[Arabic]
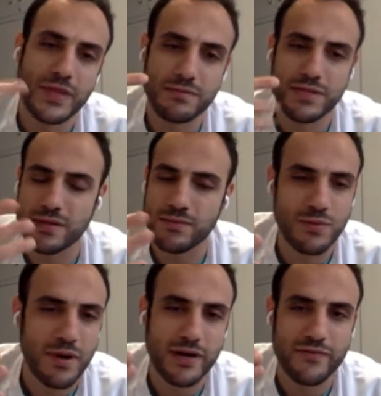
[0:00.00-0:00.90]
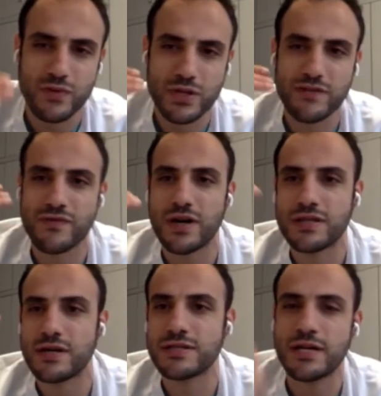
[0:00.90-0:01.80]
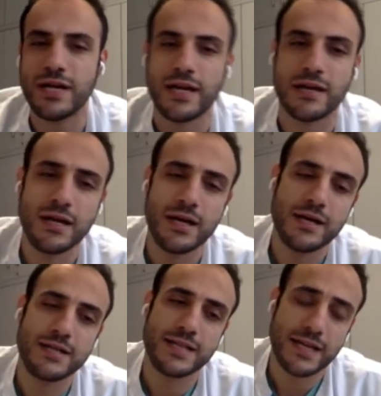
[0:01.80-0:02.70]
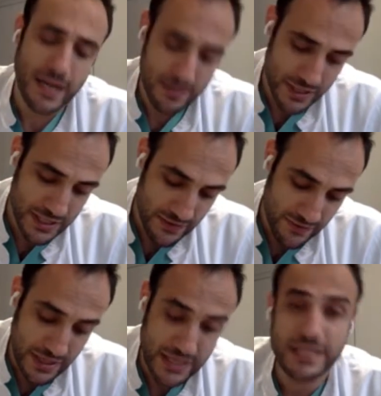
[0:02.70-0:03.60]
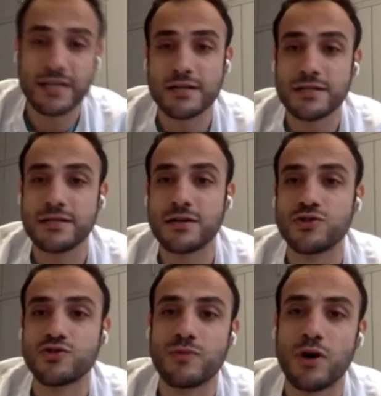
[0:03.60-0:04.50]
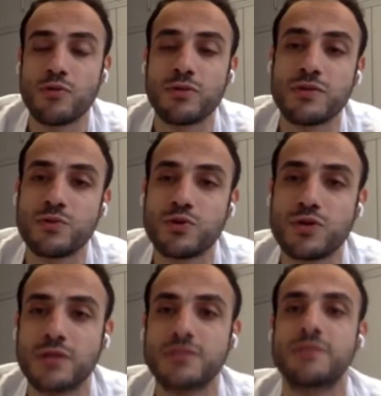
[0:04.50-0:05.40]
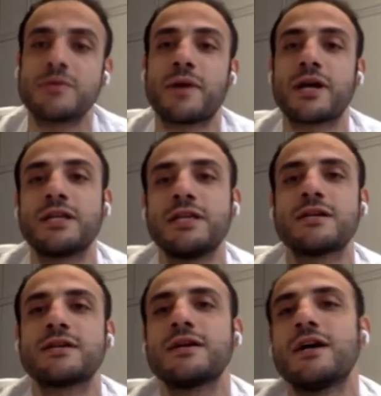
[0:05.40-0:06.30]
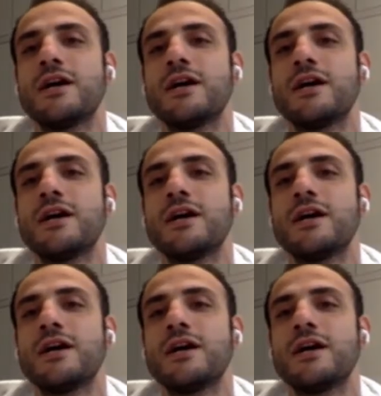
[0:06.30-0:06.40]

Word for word: يعني بسموه ما بعرف وارتفاع ضغط العين اذا كان مرتفع كثير هذا الضغط وماله مضبوط عند طبيب عينيه